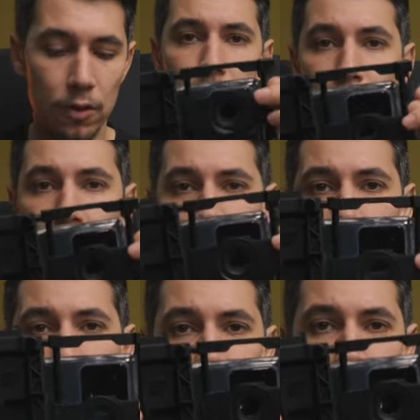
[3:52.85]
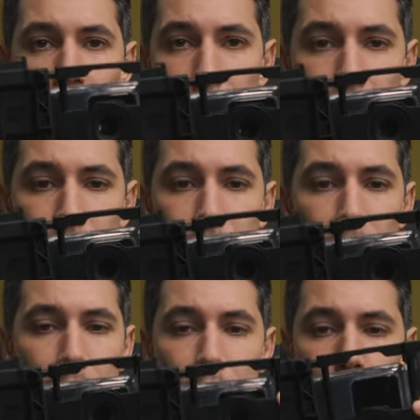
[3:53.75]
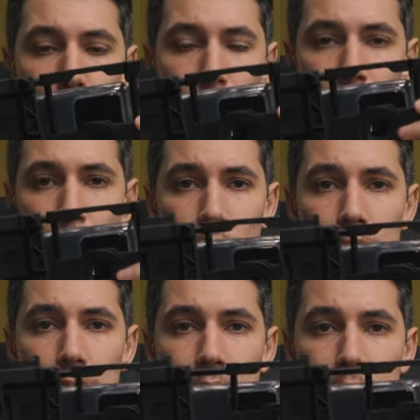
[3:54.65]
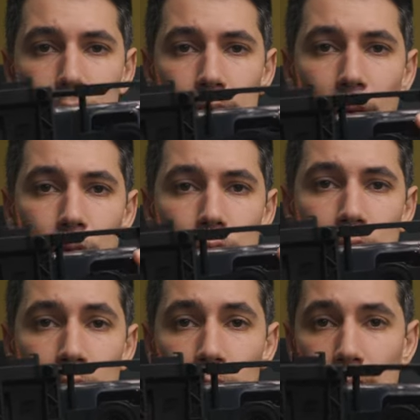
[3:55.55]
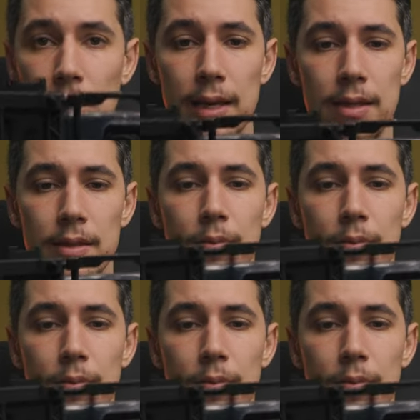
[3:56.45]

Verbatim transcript: Possiamo andare alla, ad allineare in tutti i modi l'attacco dedicato alle lenti,